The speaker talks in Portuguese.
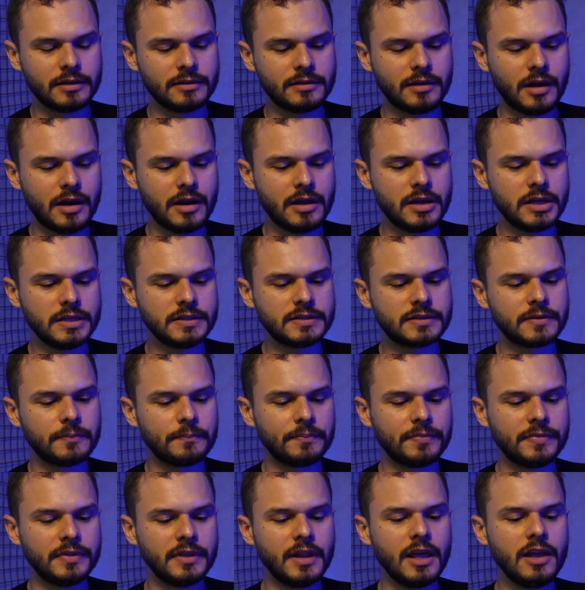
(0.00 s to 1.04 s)
3.
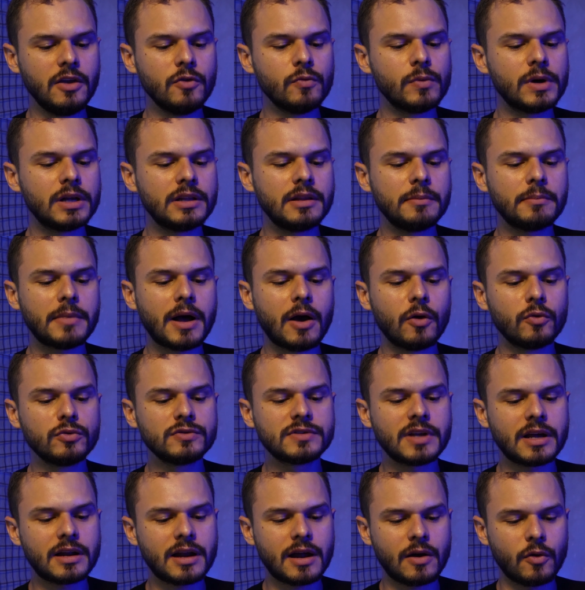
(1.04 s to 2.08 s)
Nenhum animal
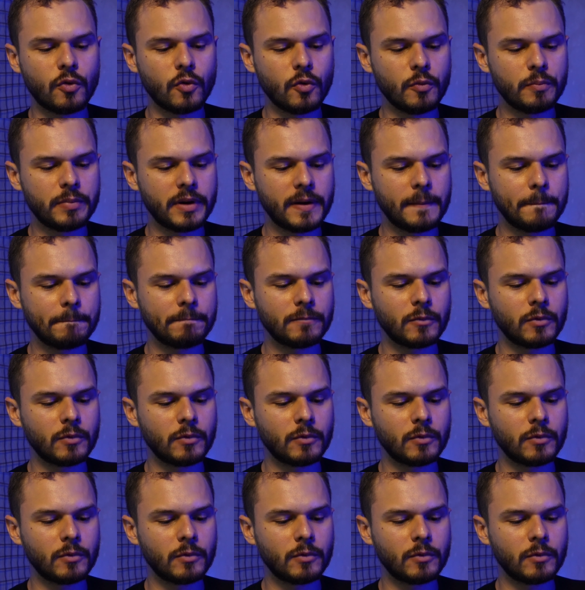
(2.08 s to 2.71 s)
usará roupa.